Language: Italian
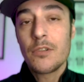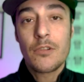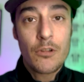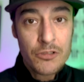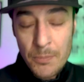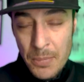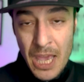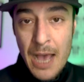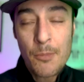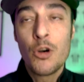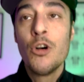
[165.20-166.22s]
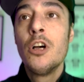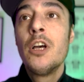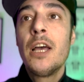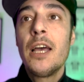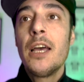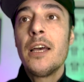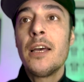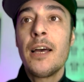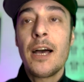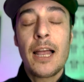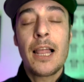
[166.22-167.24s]
lo sappiamo eh,
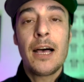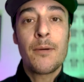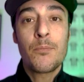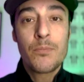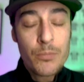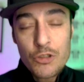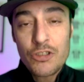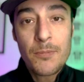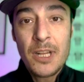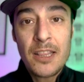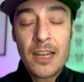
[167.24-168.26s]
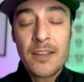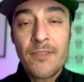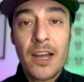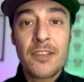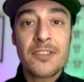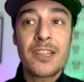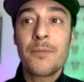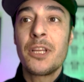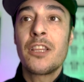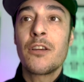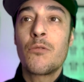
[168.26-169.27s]
ha la possibilità di fare
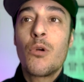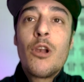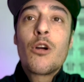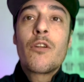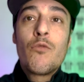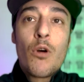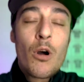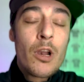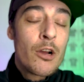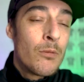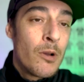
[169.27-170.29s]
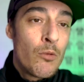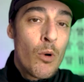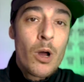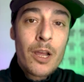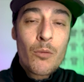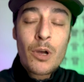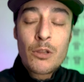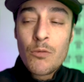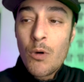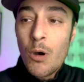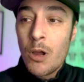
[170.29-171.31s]
esattamente quello che vuole, come vuole, quando
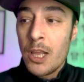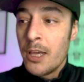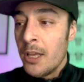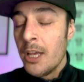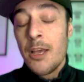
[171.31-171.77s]
vuole,